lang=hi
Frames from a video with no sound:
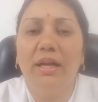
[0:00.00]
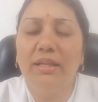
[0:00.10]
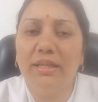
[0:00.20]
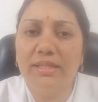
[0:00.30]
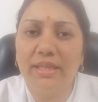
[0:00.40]

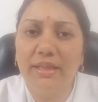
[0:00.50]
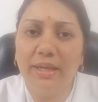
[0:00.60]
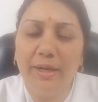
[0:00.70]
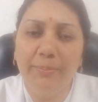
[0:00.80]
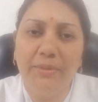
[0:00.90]
अंदर से
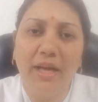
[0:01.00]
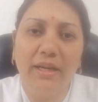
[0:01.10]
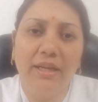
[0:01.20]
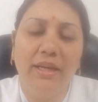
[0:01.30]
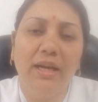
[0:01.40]
तड़पता
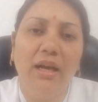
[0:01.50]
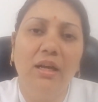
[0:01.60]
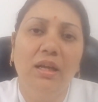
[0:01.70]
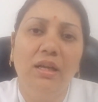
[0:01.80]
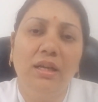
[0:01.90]
रहेगा
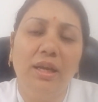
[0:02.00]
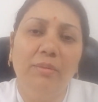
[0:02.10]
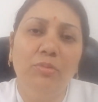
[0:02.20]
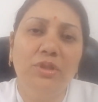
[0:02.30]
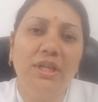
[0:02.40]
कि
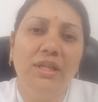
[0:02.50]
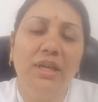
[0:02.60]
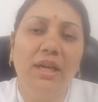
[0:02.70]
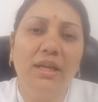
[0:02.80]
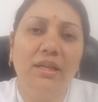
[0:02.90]
मुझे
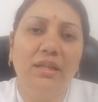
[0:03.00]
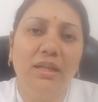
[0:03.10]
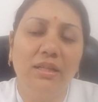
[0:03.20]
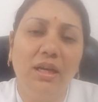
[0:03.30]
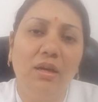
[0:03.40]
ये
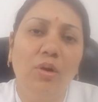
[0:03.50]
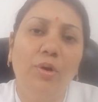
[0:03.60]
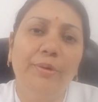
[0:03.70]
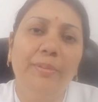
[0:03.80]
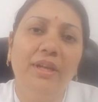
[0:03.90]
करना था
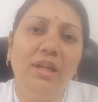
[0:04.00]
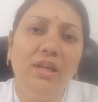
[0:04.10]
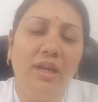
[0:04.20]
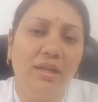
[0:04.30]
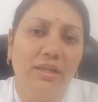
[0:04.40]
और मैंने
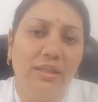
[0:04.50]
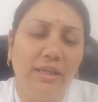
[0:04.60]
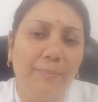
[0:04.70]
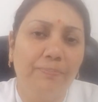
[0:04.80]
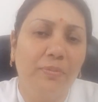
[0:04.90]
ये कर
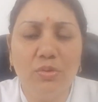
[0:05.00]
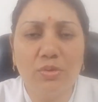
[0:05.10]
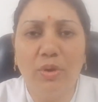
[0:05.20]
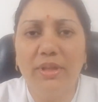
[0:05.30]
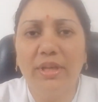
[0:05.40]
दिया
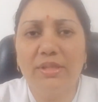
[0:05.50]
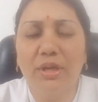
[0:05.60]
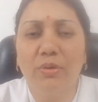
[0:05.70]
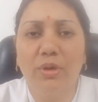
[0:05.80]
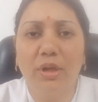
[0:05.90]
उसको अंदर
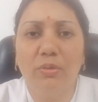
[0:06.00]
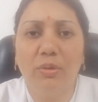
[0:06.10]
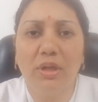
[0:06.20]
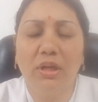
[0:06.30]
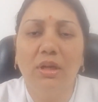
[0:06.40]
से घुटन
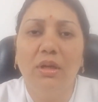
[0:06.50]
होगी